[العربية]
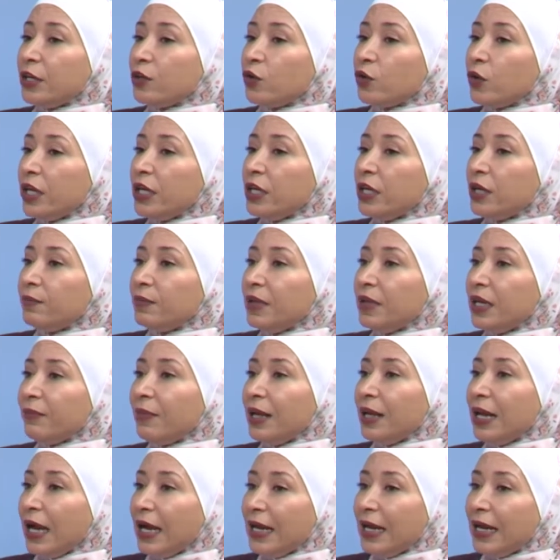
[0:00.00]
انه احنا
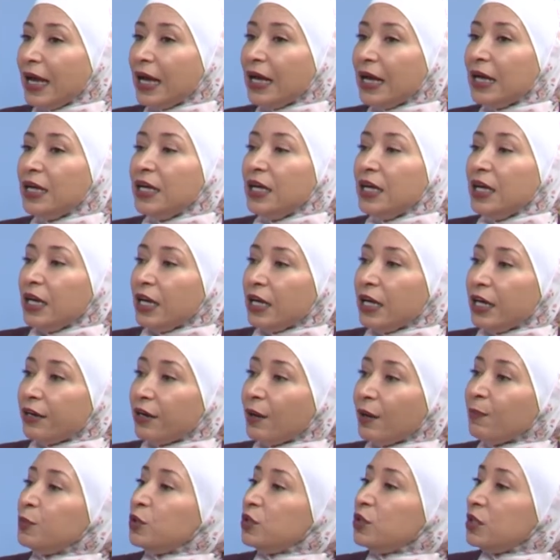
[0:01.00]
بنعمل على
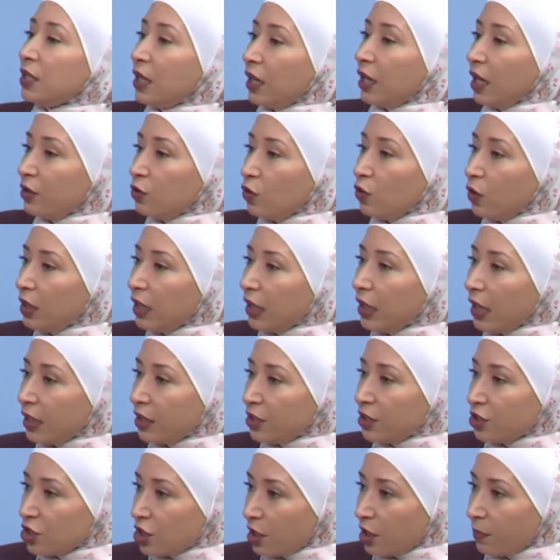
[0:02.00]
ربط هدول
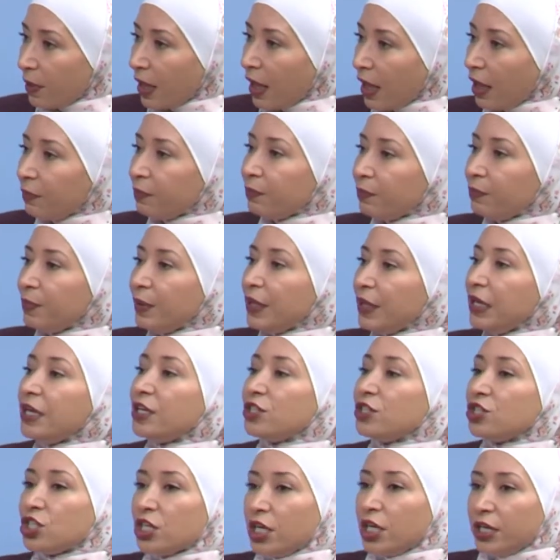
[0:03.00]
الشباب
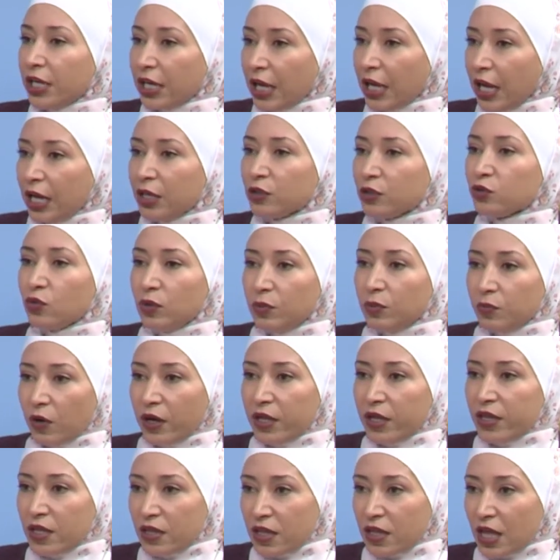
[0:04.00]
بالشركات
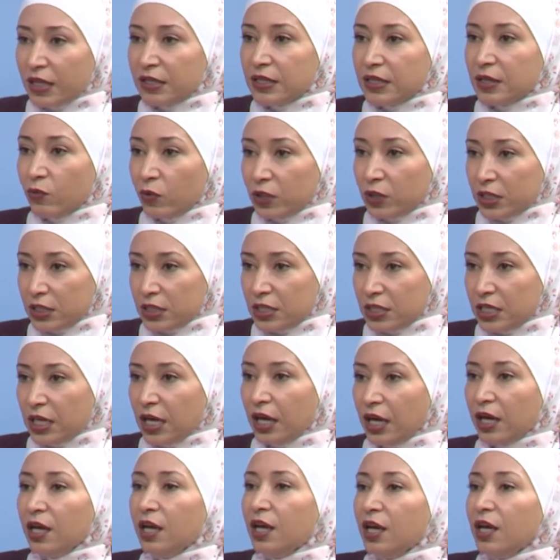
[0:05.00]
والمؤسسات الوطنيه
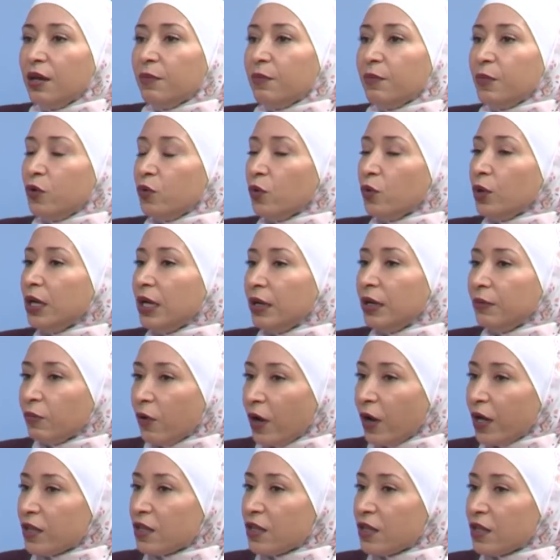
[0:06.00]
بنروح
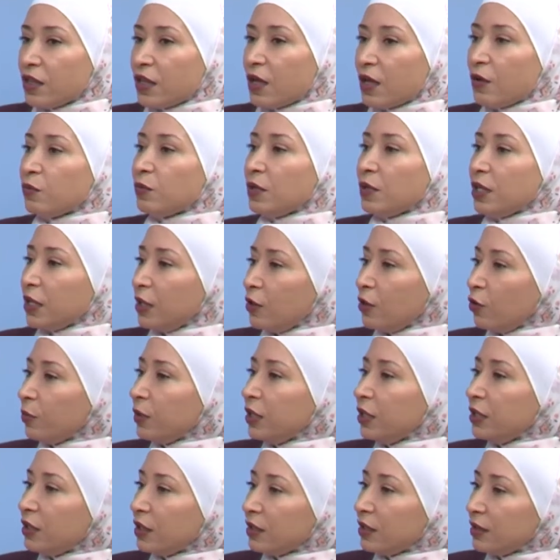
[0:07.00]
للمؤسسه وبنحكي
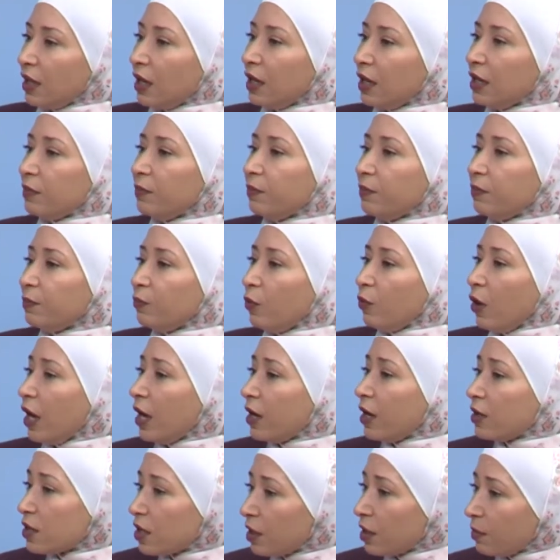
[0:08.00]
لهم عندنا طالب
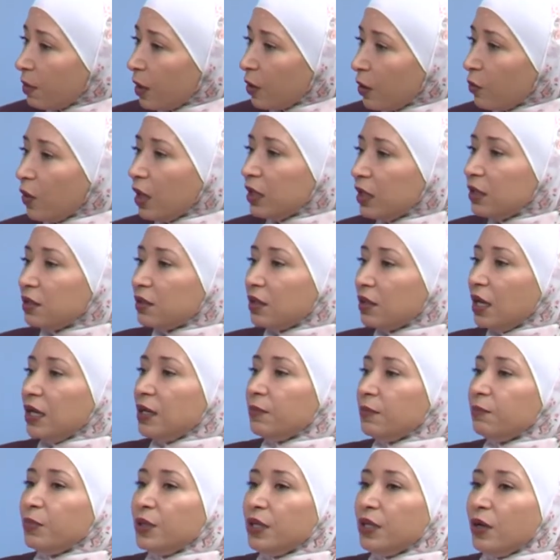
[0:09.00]
محاسبه وهذا
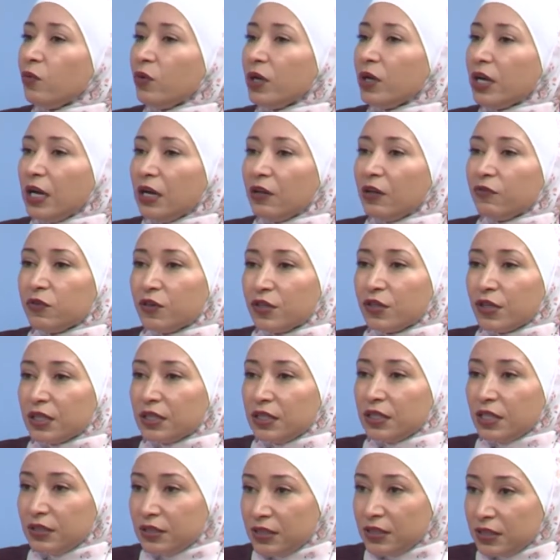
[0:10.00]
الطالب بدور على فرصه
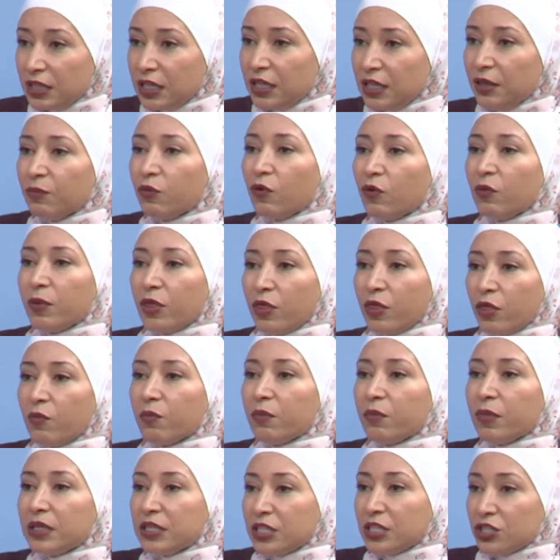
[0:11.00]
تدريب ومن
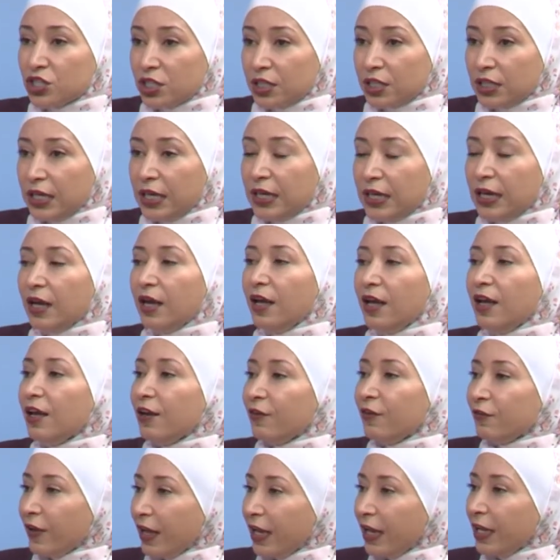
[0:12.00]
ثم تشغيل
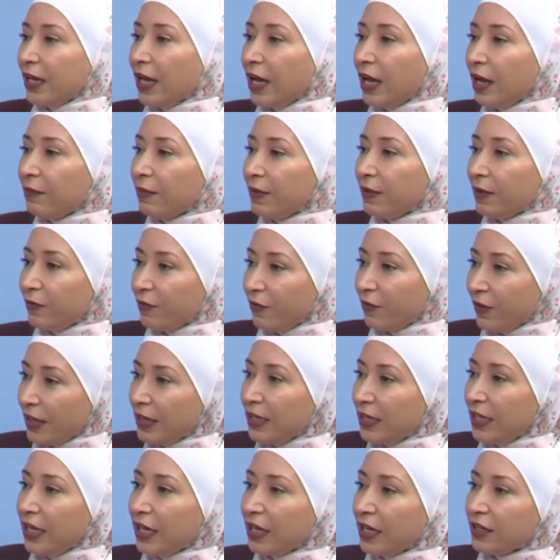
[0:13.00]
فاحنا
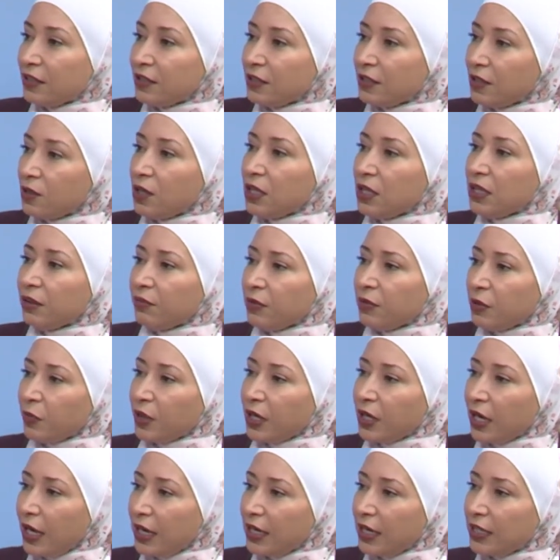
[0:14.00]
فعليا انتقلنا من
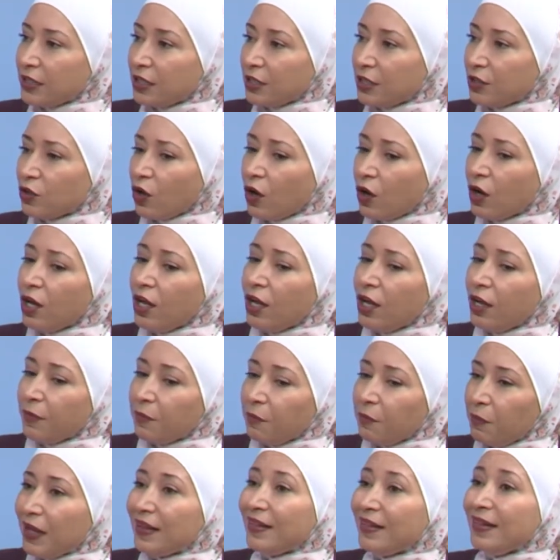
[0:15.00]
مرحله انه
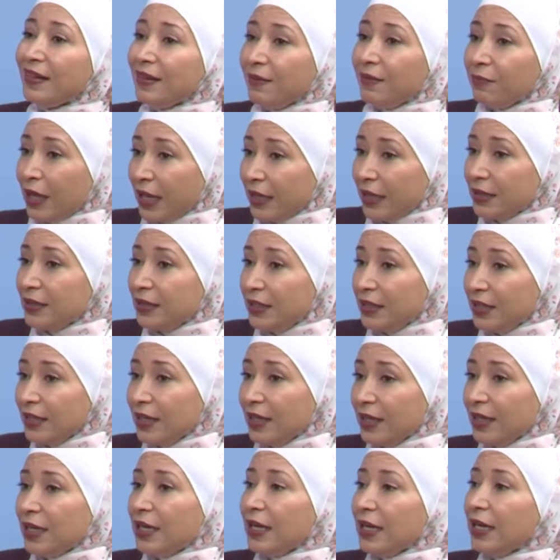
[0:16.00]
بس
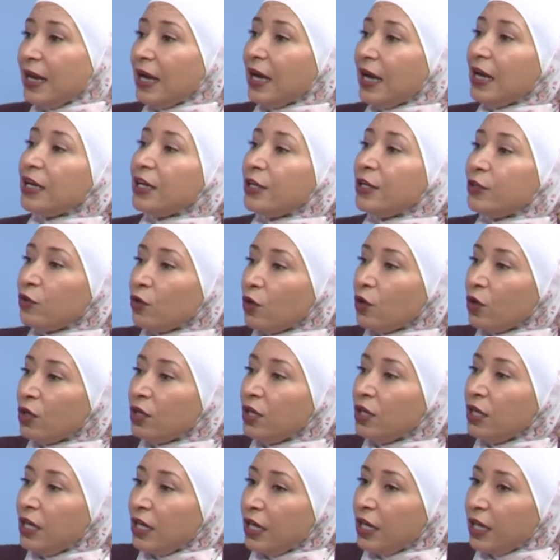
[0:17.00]
مادي الى
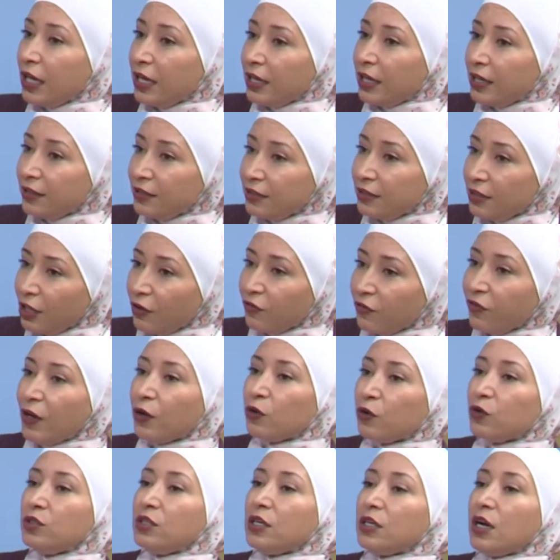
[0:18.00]
انه آه، نرفع
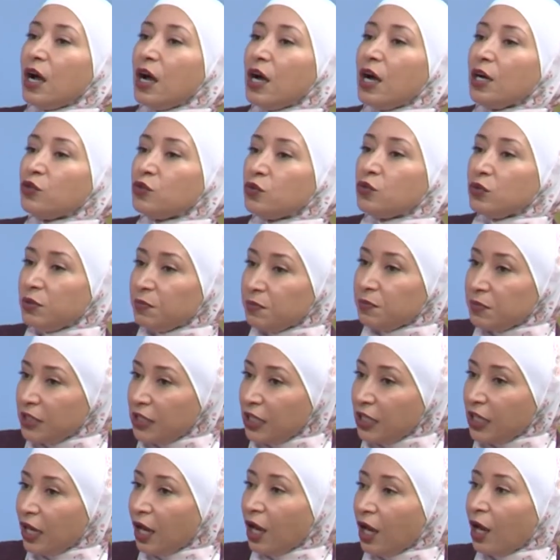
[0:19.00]
قدرات
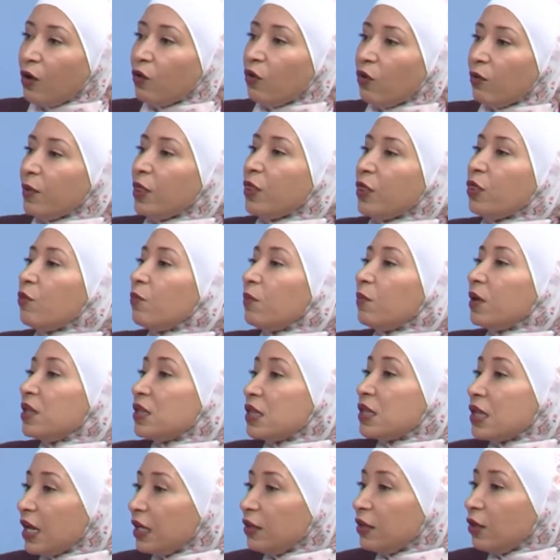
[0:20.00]
ونبنيها ومن ثم
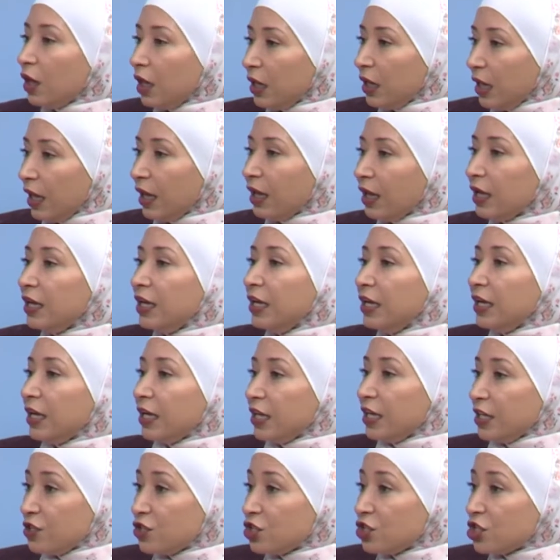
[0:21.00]
نساعده على
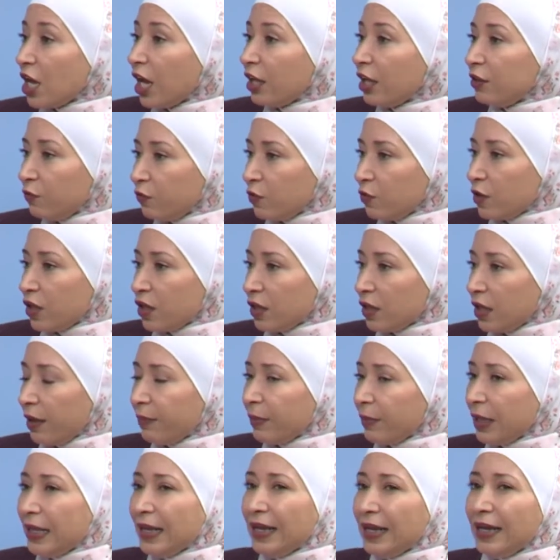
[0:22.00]
ايجاد فرصه
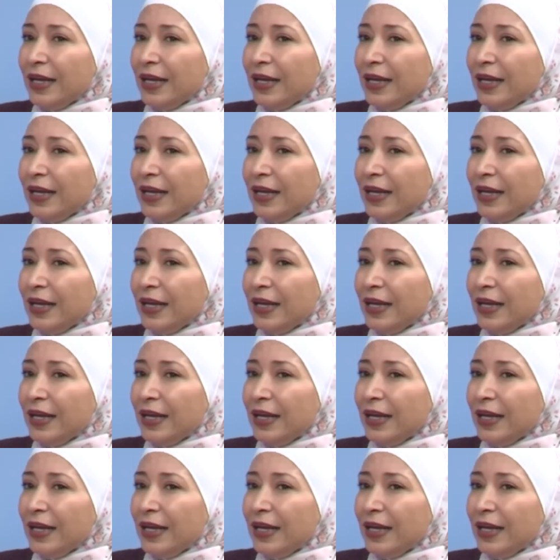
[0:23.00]
عمل